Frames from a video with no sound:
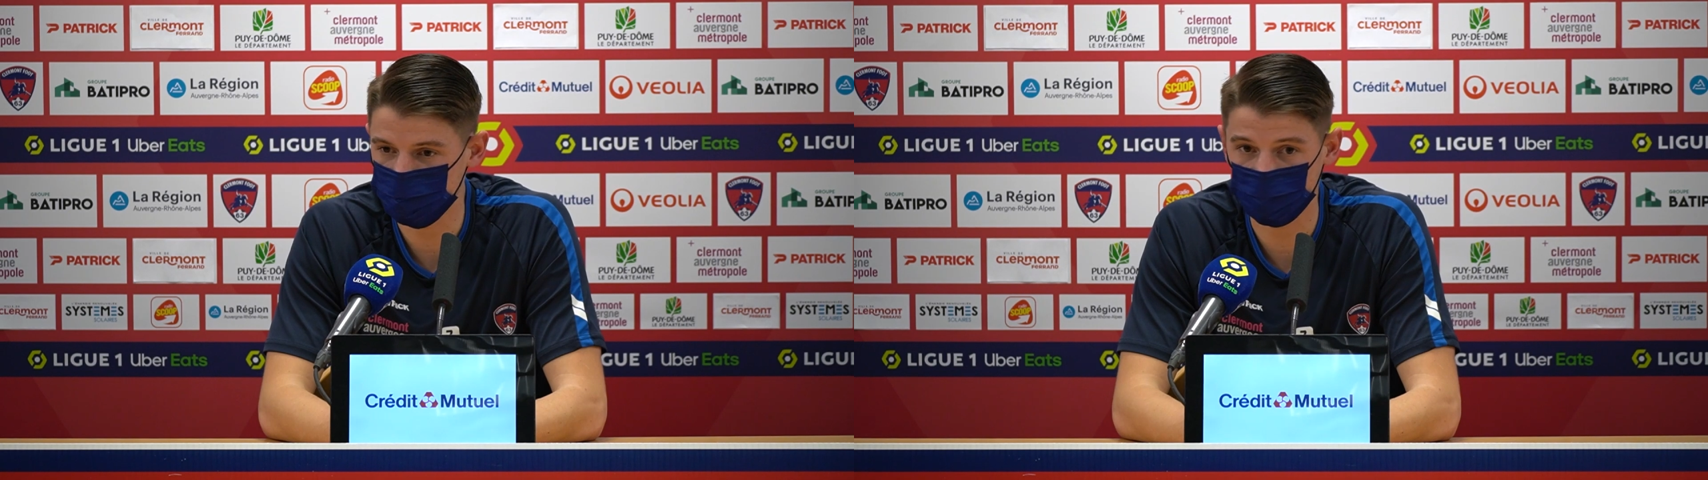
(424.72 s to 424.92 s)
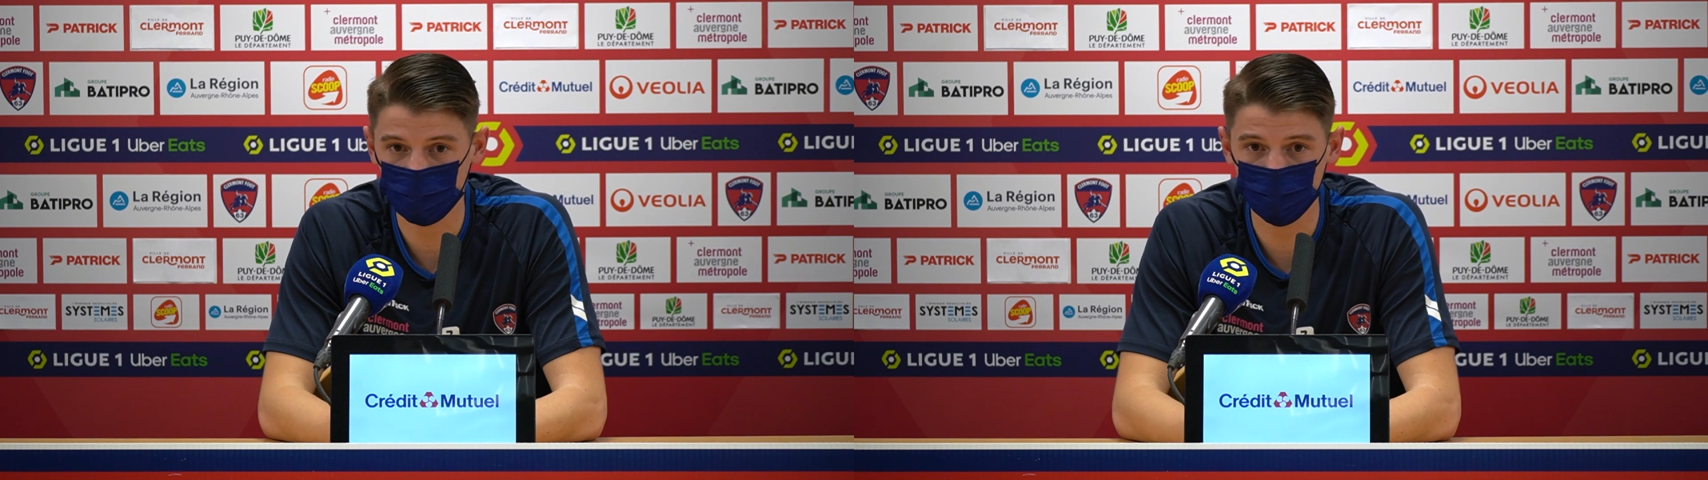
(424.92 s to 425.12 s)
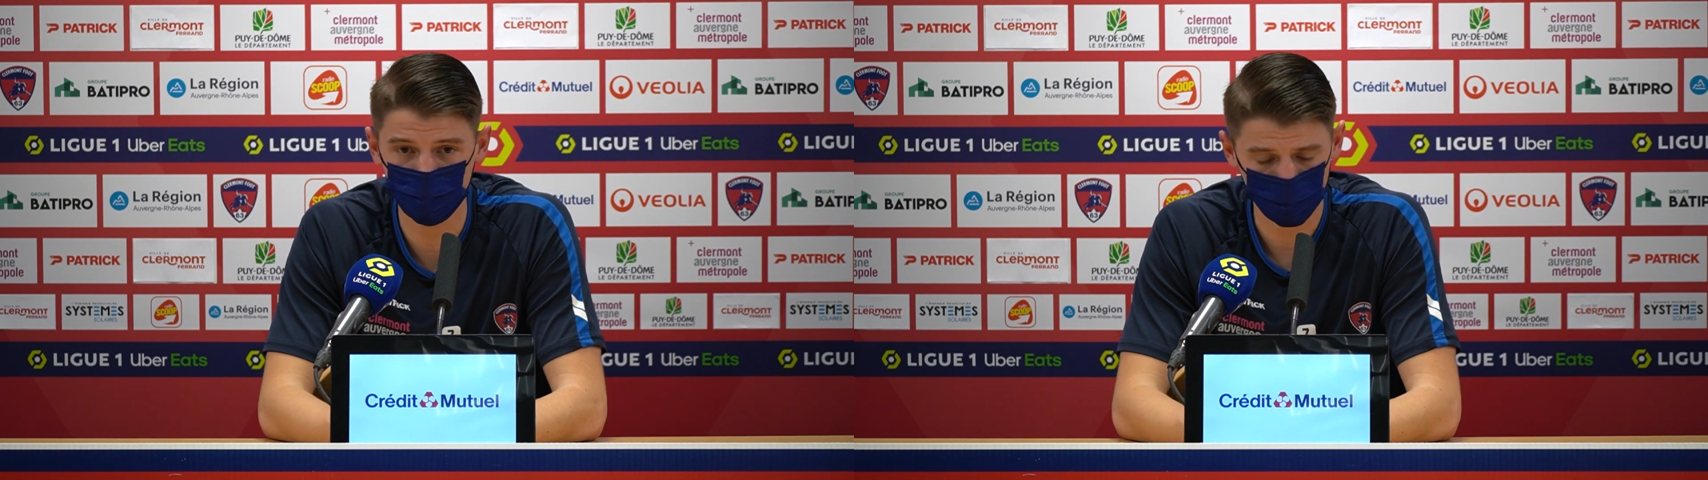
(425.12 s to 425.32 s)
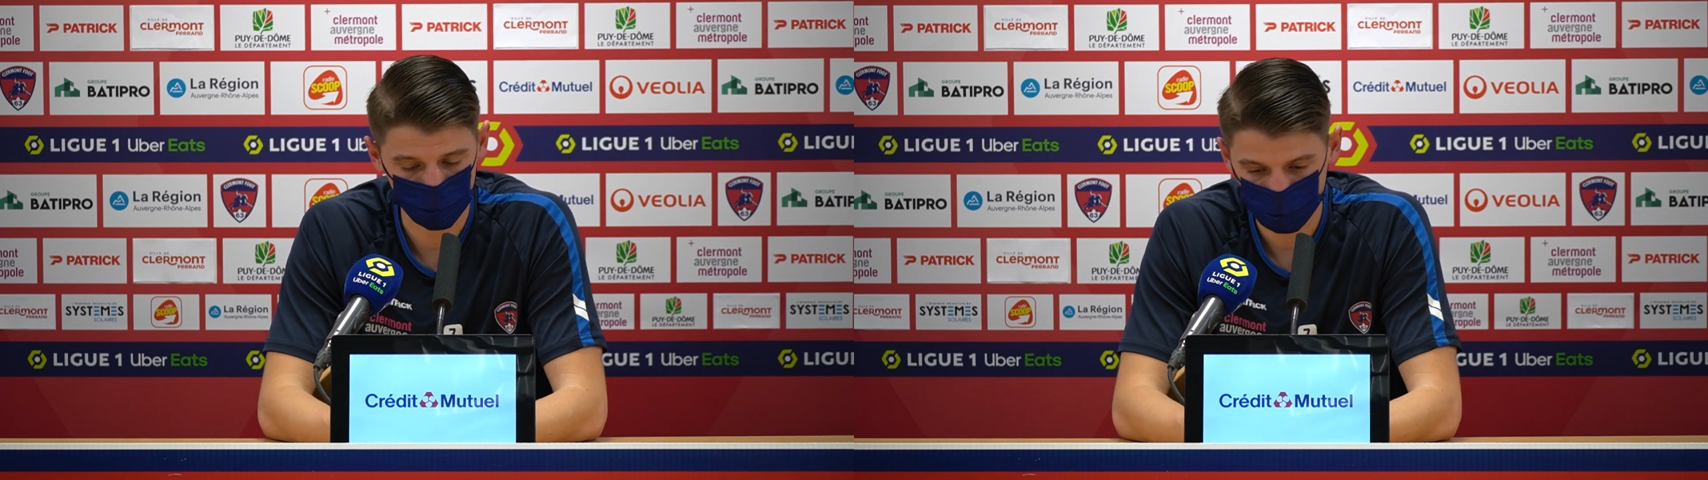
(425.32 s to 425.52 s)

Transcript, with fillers: j'arrive